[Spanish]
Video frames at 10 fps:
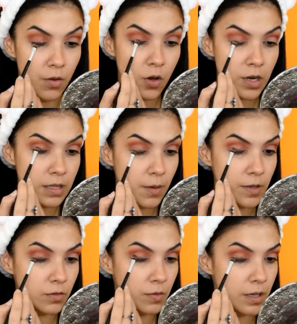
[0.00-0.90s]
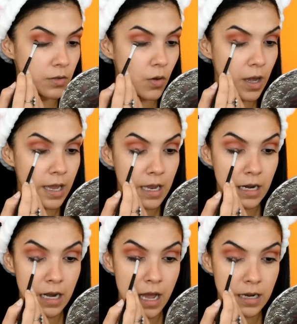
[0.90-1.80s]
Yo ahorita me estoy viendo
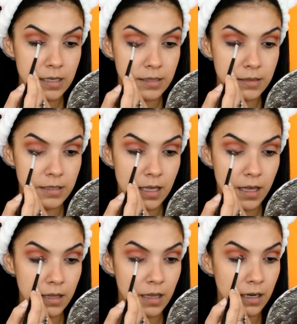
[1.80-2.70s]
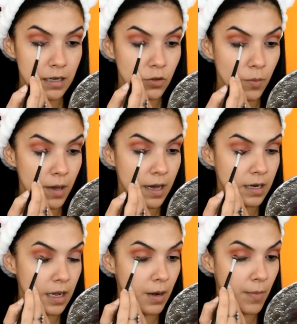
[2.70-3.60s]
en la necesidad de
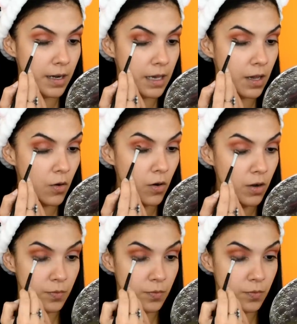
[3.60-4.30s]
retomar el manejo,